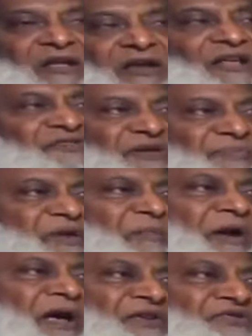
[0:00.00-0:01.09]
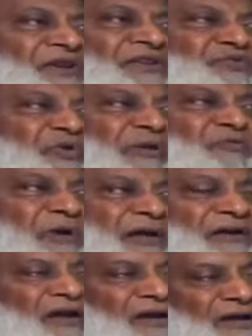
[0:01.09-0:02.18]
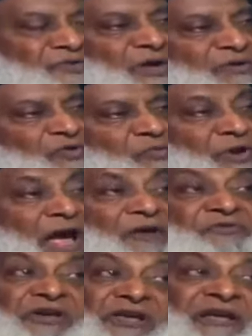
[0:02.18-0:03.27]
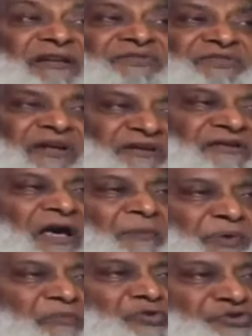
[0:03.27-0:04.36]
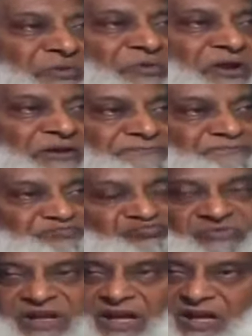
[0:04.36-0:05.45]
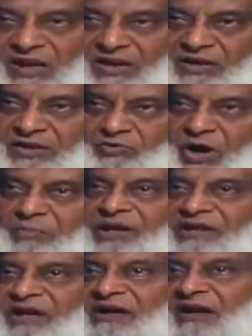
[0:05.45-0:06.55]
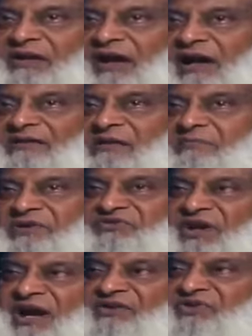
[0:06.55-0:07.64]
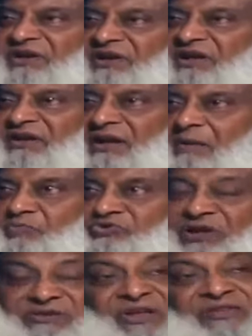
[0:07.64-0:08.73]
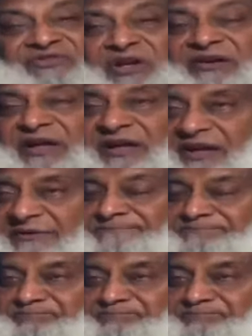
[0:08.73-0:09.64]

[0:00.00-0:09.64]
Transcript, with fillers: लेकिन सबसे बड़ा हिस्सा इस सूर्य मुबारक का जो है वो मुनाफिकीन के साथ खिताब पर मुश्तमिल है तो हमने देखा कि आयत नंबर साठ से लेकर हम मुसलसल चल रहे हैं